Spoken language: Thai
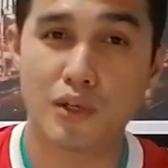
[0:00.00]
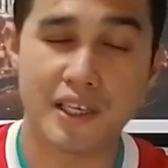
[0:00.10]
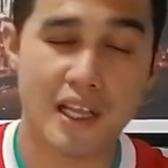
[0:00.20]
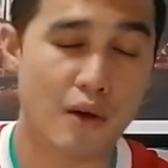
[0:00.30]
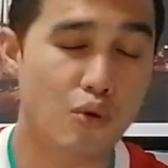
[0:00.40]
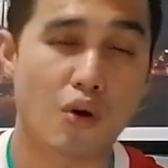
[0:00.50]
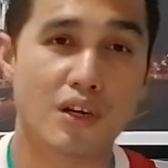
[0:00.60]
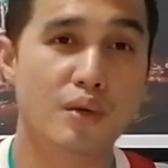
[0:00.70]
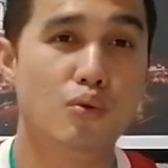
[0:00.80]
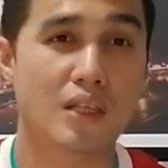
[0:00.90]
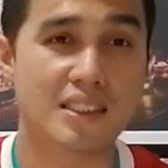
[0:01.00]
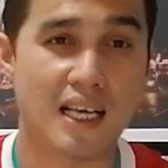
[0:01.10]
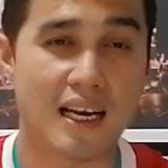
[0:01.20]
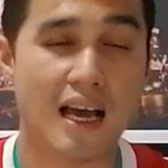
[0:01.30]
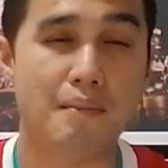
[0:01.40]
ผู้เล่นแนวรุกของลิเวอร์พูลทั้ง
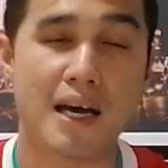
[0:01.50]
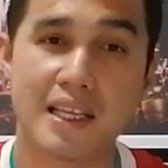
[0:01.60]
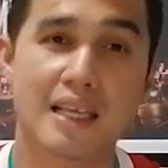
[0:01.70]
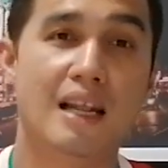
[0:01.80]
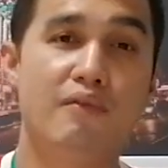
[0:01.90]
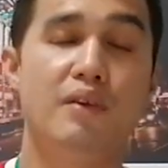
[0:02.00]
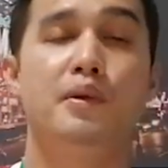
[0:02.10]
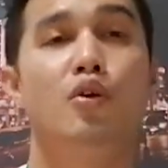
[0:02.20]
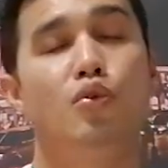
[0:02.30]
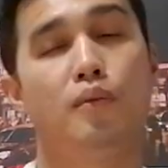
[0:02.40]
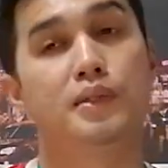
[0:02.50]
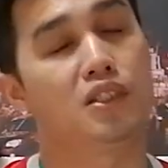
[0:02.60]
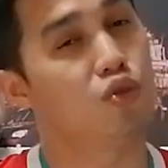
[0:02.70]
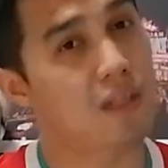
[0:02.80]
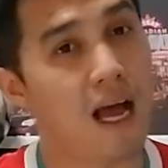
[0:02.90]
ซาร่ามาเน่และฟิมิโนรวม
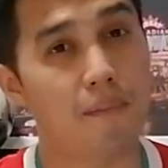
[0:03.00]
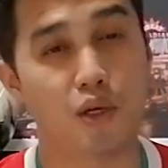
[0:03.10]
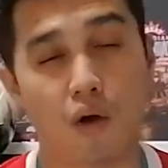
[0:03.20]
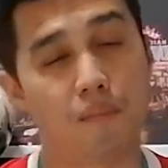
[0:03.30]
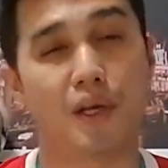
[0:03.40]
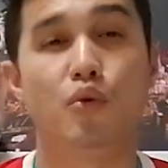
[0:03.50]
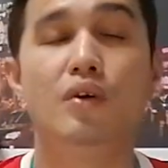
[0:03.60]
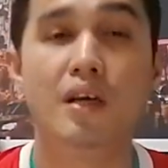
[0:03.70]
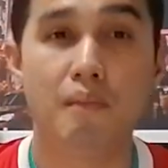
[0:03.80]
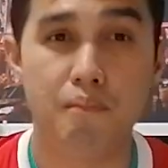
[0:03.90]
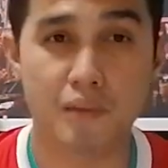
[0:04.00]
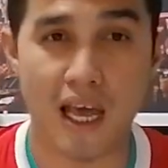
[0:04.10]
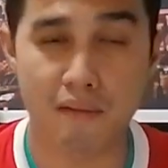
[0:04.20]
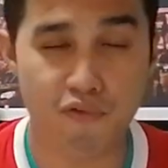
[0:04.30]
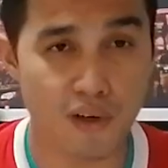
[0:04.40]
ถึงโชต้ามีความเร็ว แด
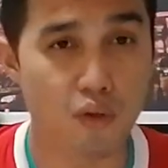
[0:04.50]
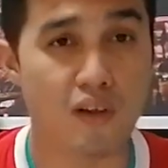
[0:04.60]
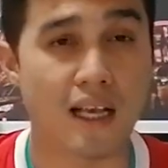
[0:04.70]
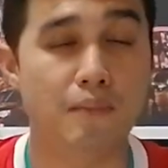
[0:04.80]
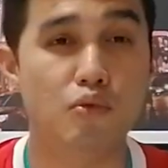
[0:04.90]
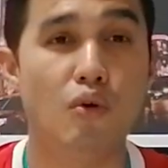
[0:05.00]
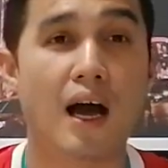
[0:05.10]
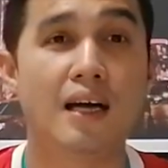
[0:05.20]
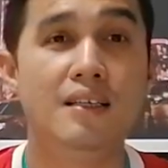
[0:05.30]
นมิดฟิลด์สามตัว